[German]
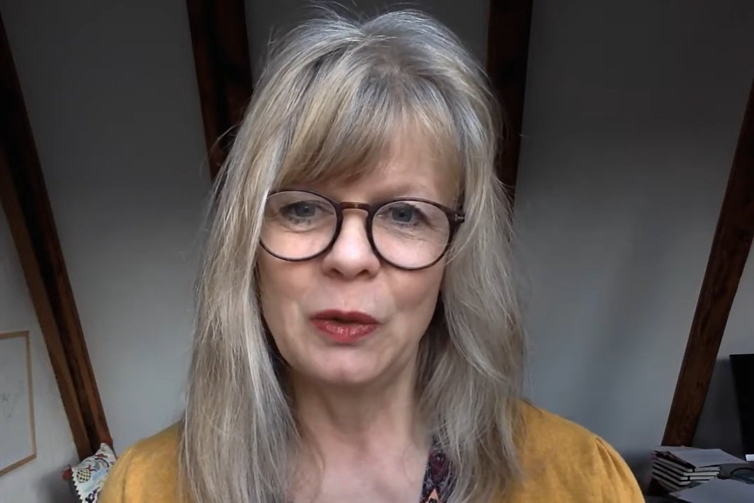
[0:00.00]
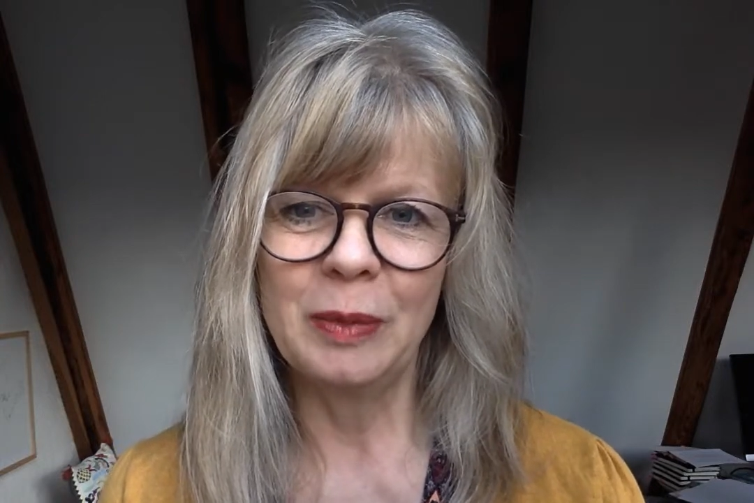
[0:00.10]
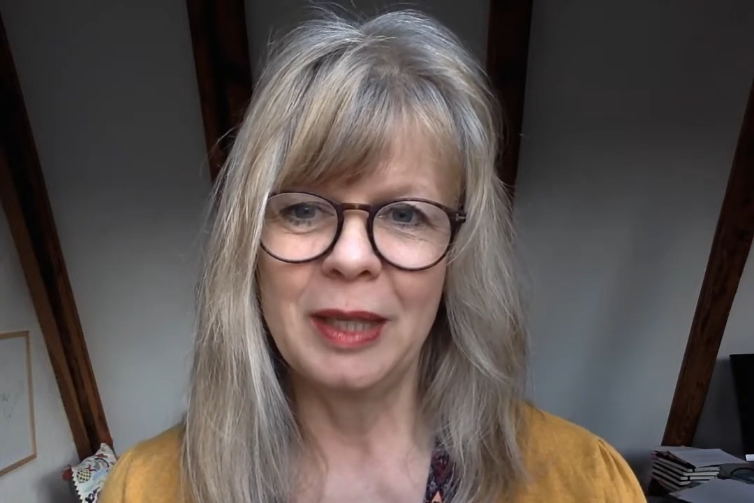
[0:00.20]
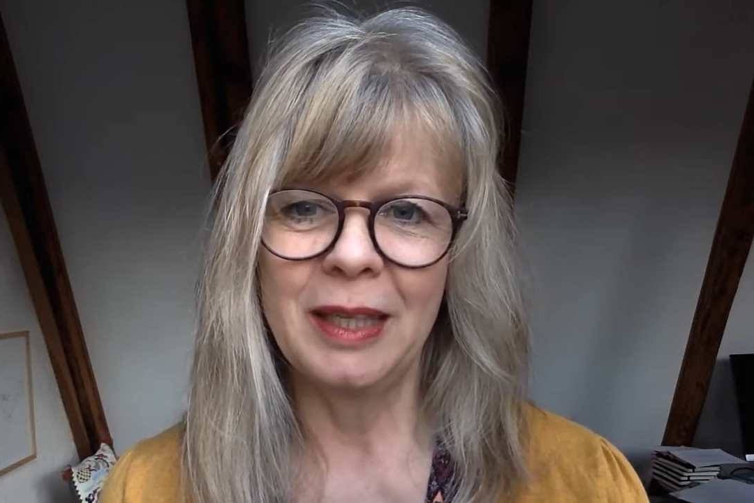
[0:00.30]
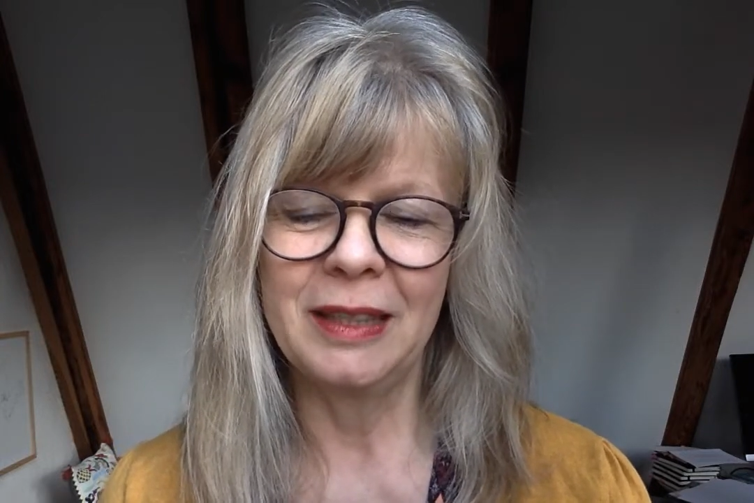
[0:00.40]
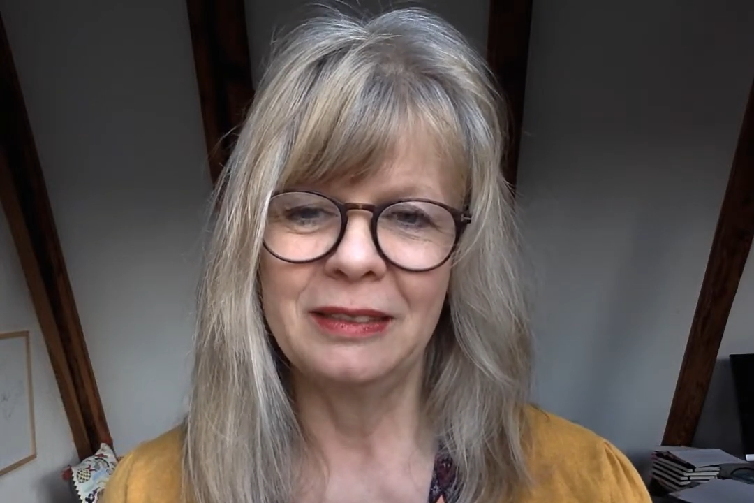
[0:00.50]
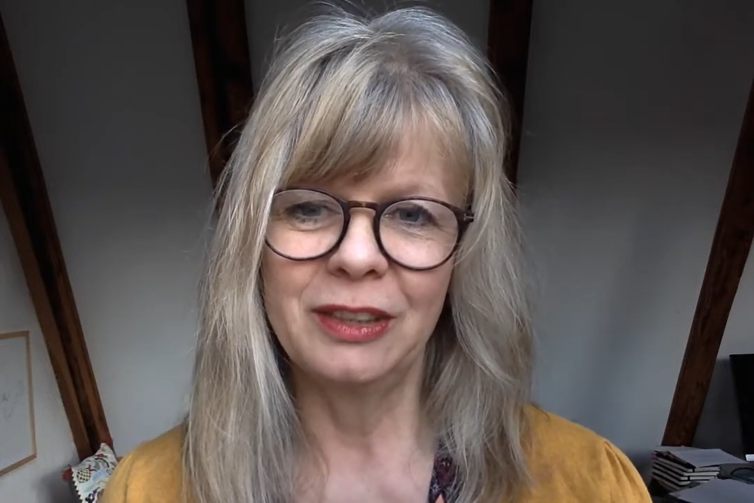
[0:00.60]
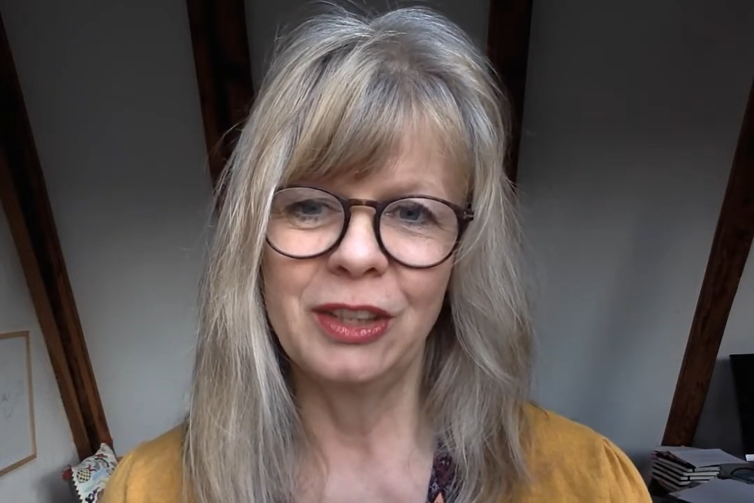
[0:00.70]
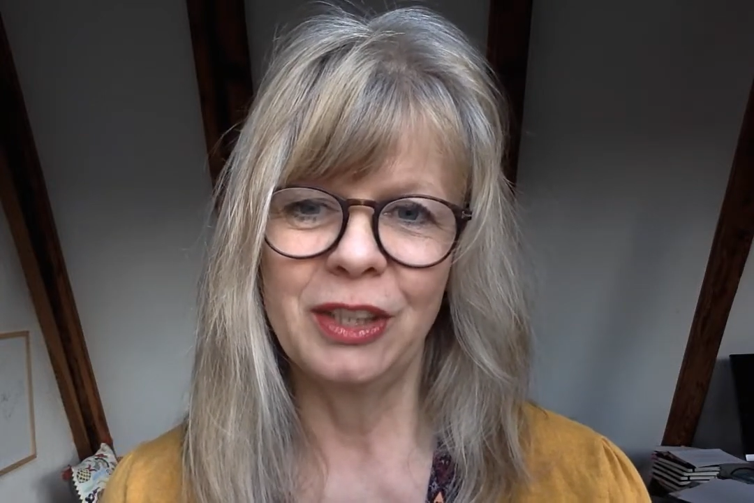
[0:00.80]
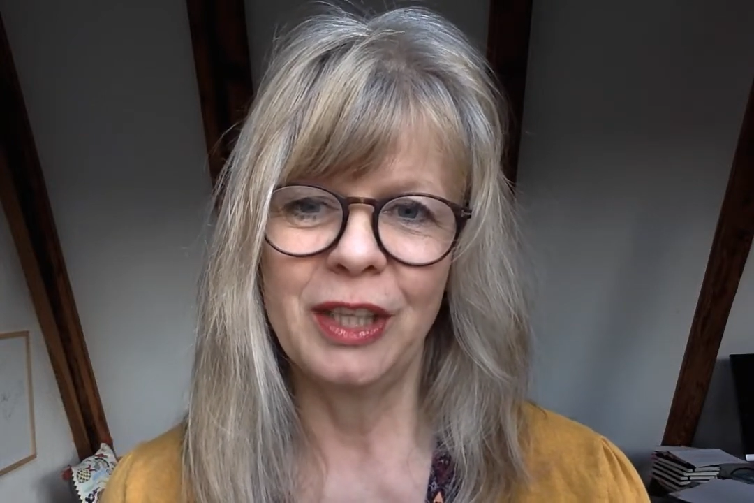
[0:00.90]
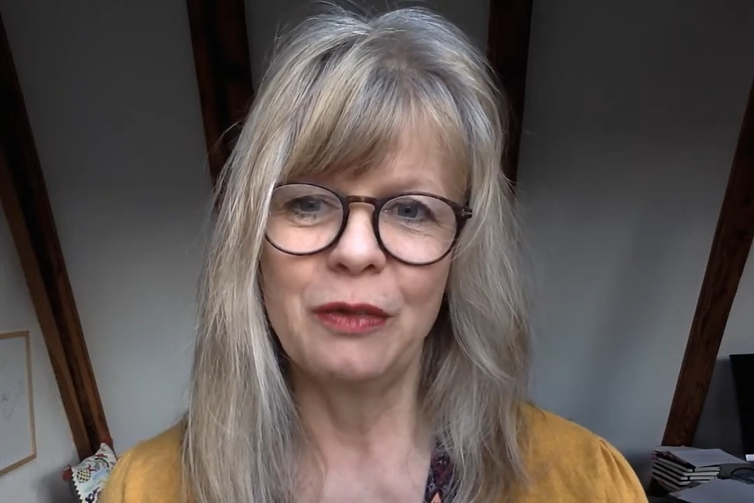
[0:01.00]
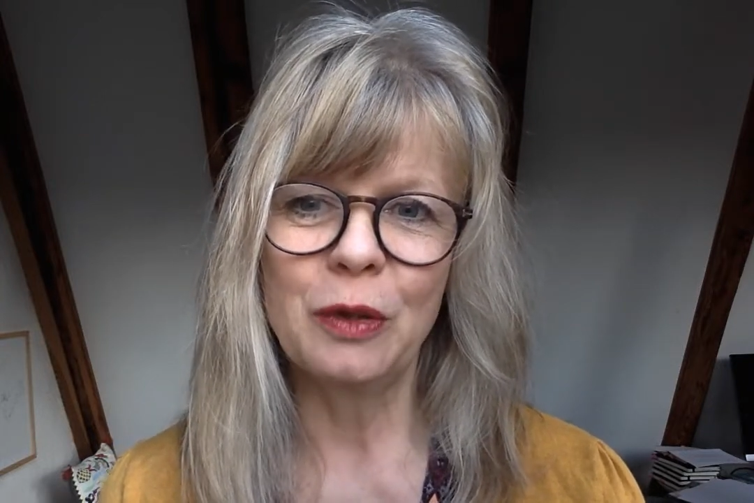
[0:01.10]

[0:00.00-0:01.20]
über Virginia